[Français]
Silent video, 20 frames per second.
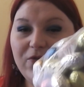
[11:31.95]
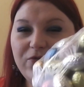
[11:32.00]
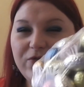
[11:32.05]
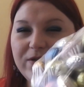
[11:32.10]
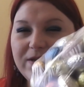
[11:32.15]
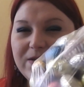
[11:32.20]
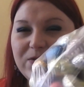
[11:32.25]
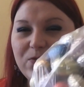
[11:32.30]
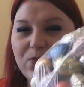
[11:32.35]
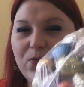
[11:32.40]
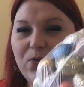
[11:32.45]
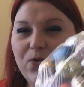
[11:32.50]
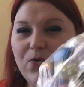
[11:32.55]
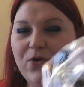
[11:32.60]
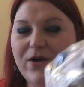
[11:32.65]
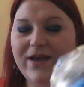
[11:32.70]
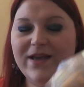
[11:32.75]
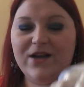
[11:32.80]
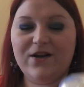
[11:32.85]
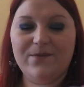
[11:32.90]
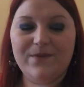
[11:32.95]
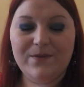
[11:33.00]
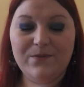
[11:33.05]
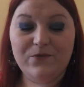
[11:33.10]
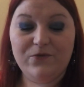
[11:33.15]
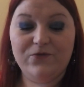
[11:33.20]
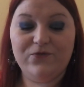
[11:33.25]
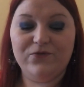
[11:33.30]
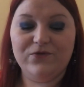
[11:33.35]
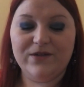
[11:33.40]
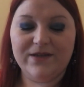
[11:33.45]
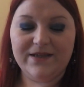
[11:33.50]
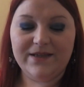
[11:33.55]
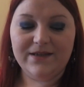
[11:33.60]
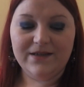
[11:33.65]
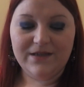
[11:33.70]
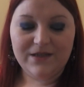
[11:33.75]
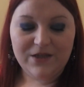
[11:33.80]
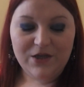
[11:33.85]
vu qu'ils sont gros et quand même fourrés.